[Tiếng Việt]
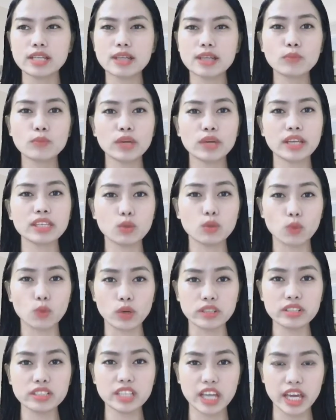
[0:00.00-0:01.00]
trong cái tình
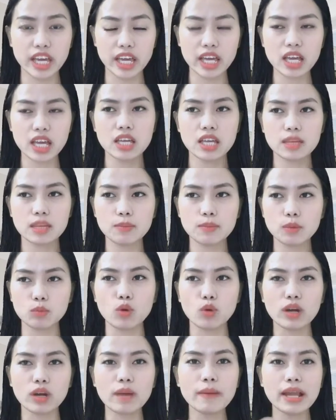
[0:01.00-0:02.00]
huống như thế thì
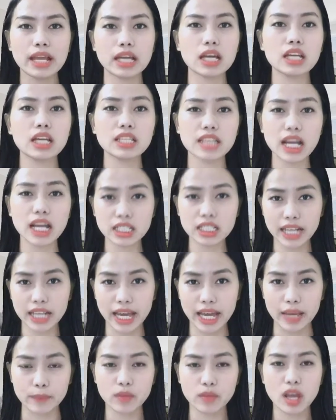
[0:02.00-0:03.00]
mình muốn các bạn hãy cân nhắc như
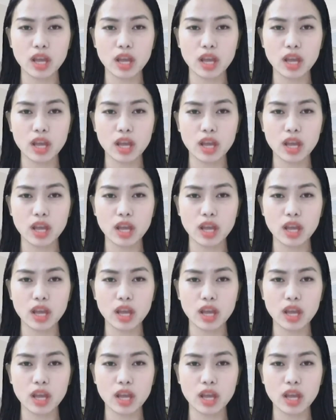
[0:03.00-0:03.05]
này